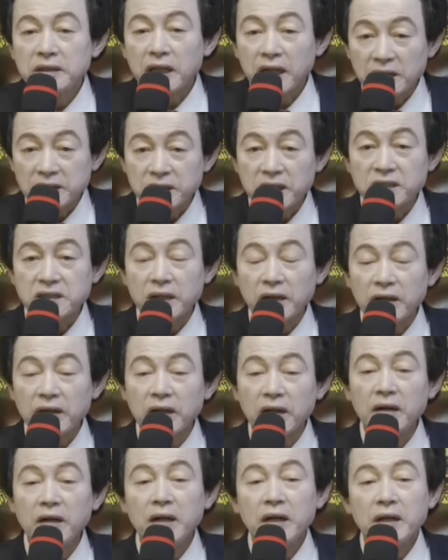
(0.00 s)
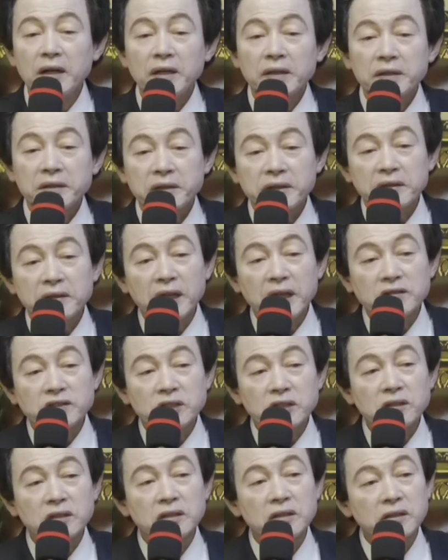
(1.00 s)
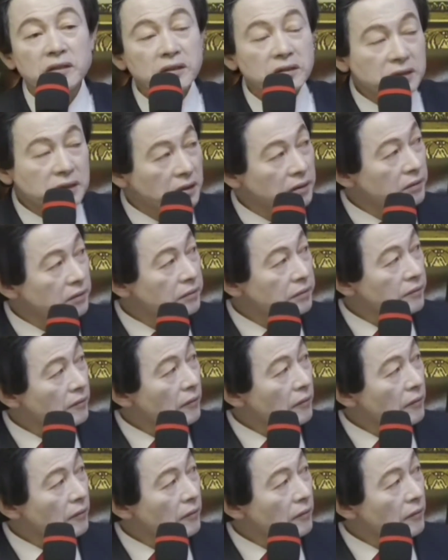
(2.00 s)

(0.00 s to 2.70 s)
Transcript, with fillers: 알겠죠? 그런데 저것은